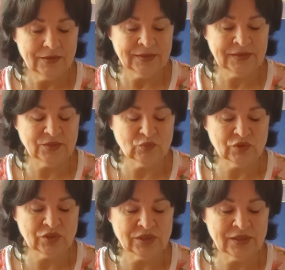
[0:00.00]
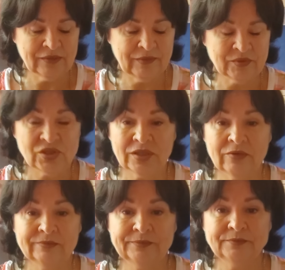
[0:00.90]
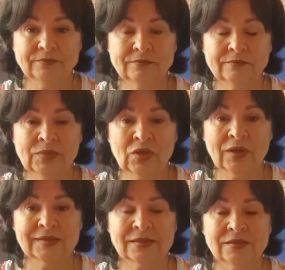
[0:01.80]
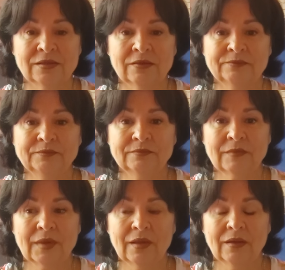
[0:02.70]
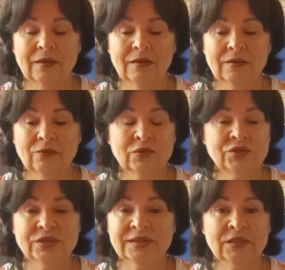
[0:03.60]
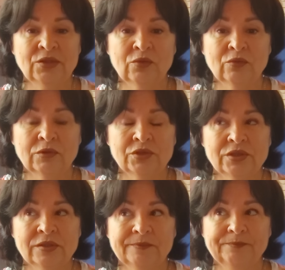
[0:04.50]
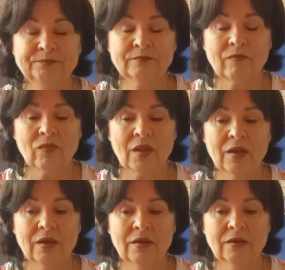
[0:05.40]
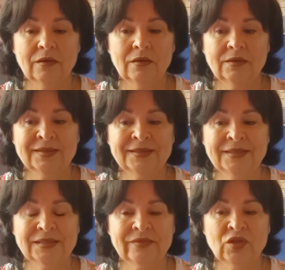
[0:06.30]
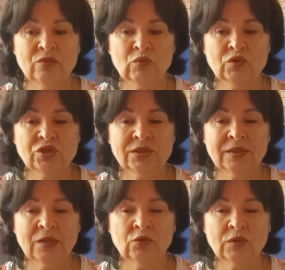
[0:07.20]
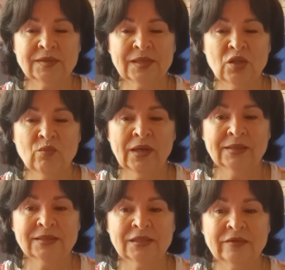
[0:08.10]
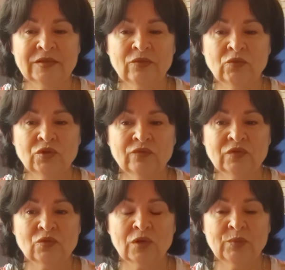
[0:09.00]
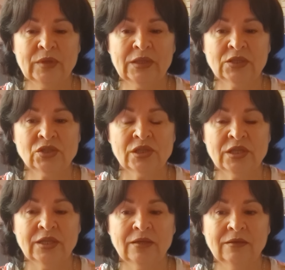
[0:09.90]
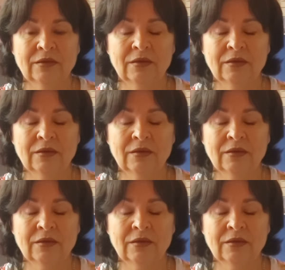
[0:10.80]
Здесь мужчина вообще показано очень сильный, очень действенный мужчина, который занимает, скорее всего, очень высокое положение.